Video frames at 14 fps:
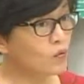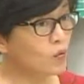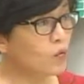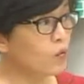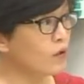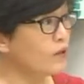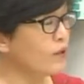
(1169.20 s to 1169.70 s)

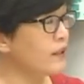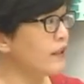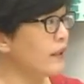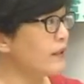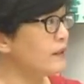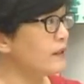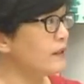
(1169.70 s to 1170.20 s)
多有一
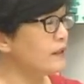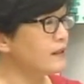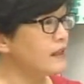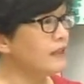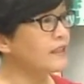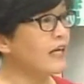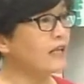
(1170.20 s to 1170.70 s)
点
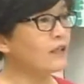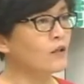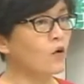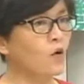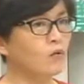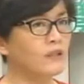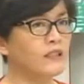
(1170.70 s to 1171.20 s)
增加的
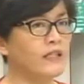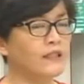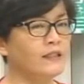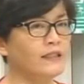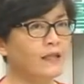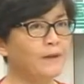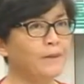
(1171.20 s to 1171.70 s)
空
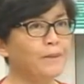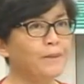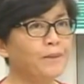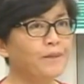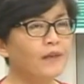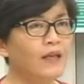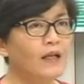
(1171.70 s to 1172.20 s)
间，这样。
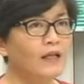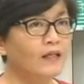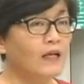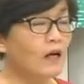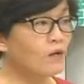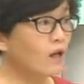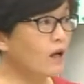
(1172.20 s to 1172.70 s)

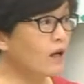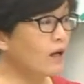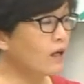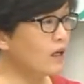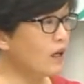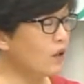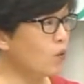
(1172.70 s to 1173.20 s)
然后到了
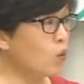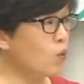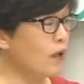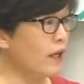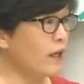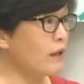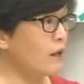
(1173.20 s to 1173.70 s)
二零五
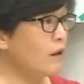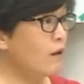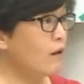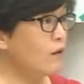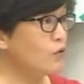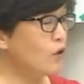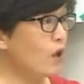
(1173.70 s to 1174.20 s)
零，
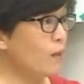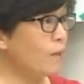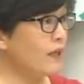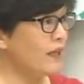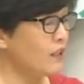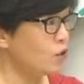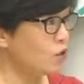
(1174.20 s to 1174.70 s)
就要
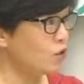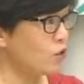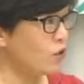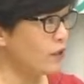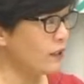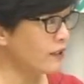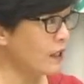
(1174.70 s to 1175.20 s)
比一九
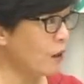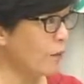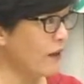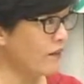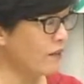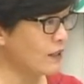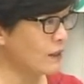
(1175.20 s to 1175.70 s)
九零少
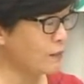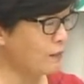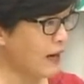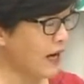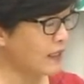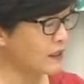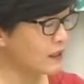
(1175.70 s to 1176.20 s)
百分之
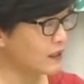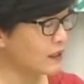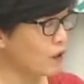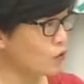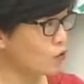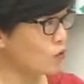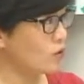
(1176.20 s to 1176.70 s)
八十
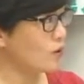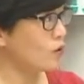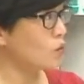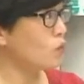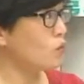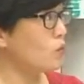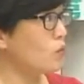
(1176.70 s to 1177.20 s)
到九
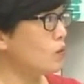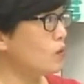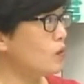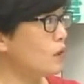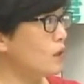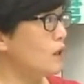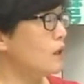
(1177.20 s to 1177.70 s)
十五，
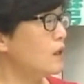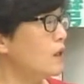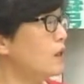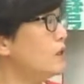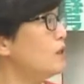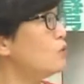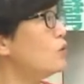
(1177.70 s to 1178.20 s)

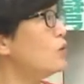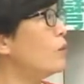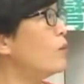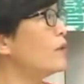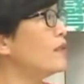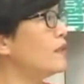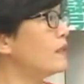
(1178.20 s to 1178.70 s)
那几乎都
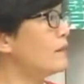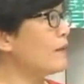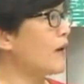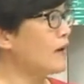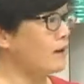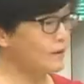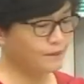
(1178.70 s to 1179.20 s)
不行了
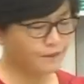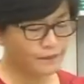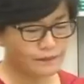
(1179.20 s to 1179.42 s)
嘛，哈。